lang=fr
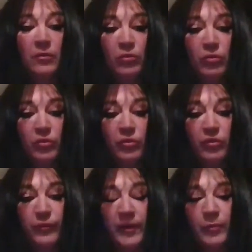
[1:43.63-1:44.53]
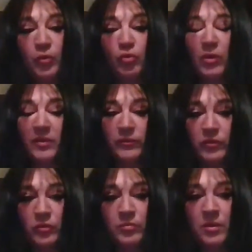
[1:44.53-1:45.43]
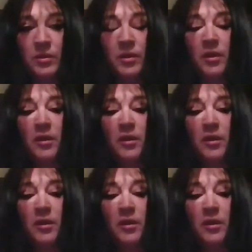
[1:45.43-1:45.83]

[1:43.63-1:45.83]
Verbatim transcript: donc euh, ce fameux 3 novembre.